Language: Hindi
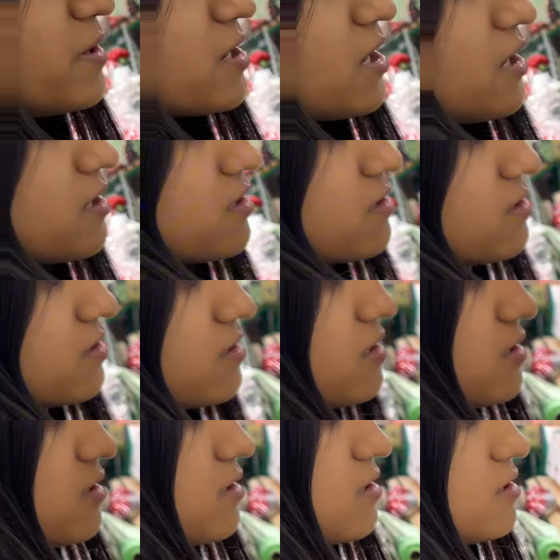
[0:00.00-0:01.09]
के डेढ़
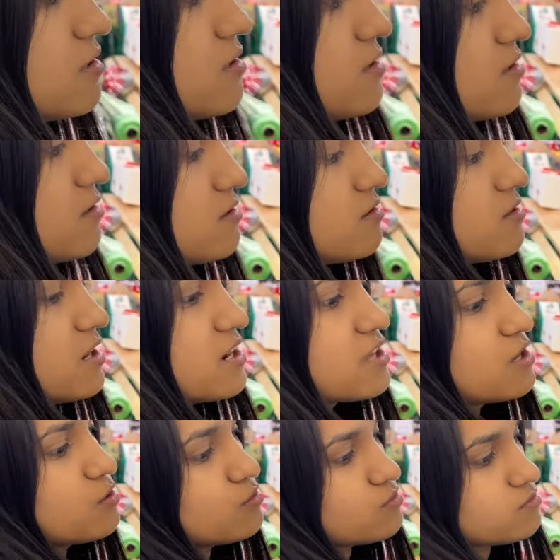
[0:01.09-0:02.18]
किलो डेढ़
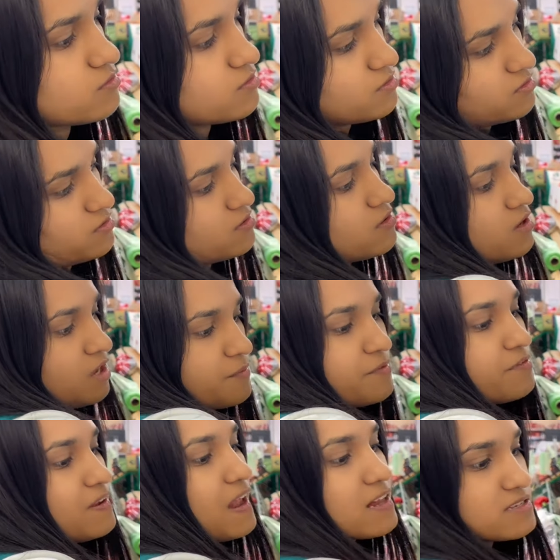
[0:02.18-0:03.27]
किलो अभी
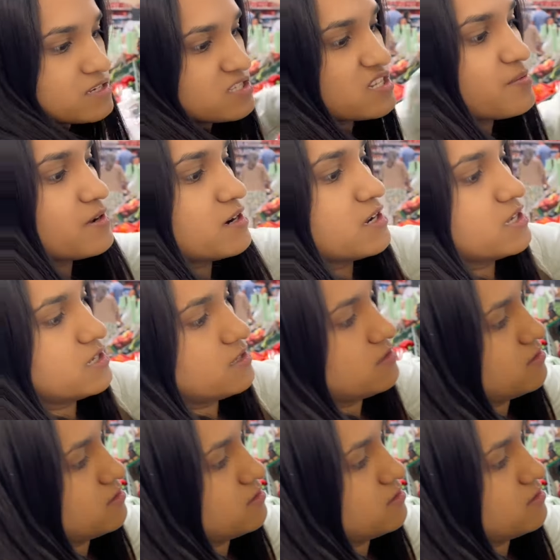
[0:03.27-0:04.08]
फिलहाल सस्ते मिल रहे हैं